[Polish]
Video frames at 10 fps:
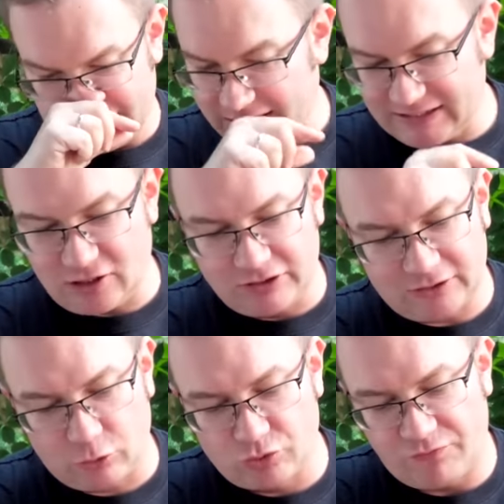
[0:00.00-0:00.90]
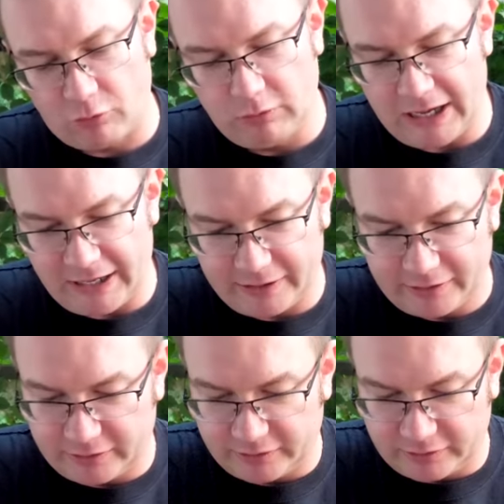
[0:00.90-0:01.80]
E, Jasona to już w ogóle e,
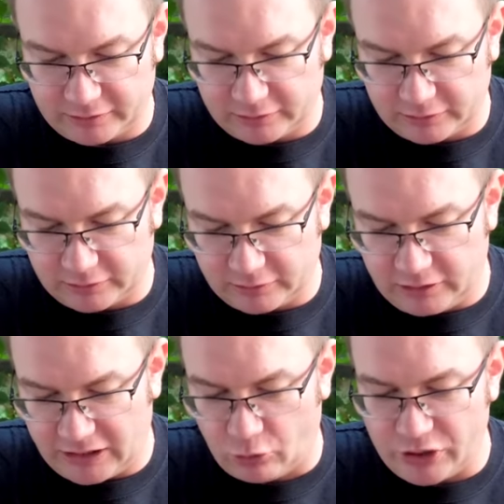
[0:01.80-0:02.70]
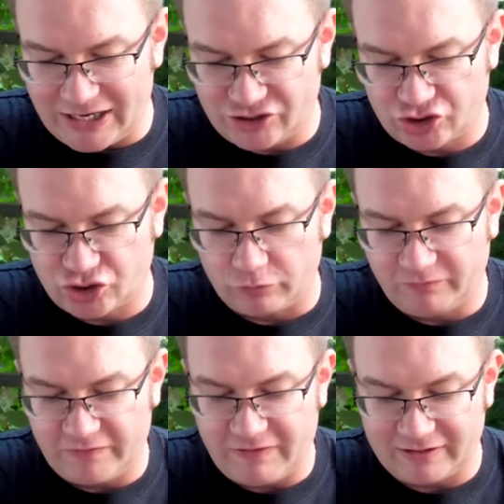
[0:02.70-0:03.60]
nie kojarzę, czy
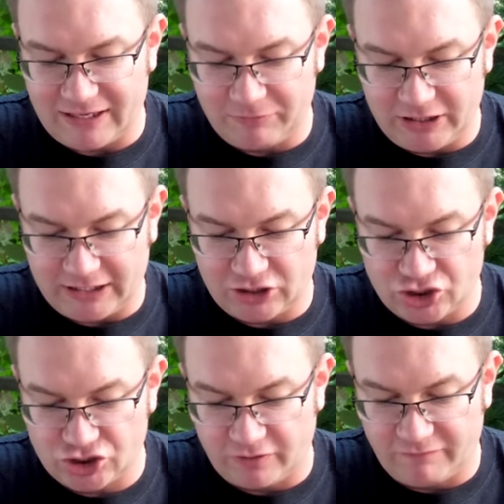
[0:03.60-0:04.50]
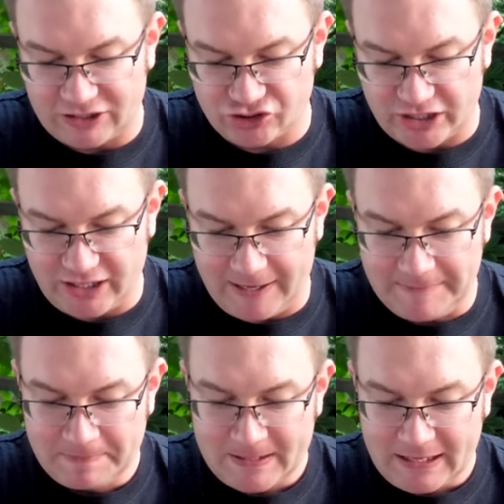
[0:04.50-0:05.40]
on wywarł na mnie jakieś wrażenie.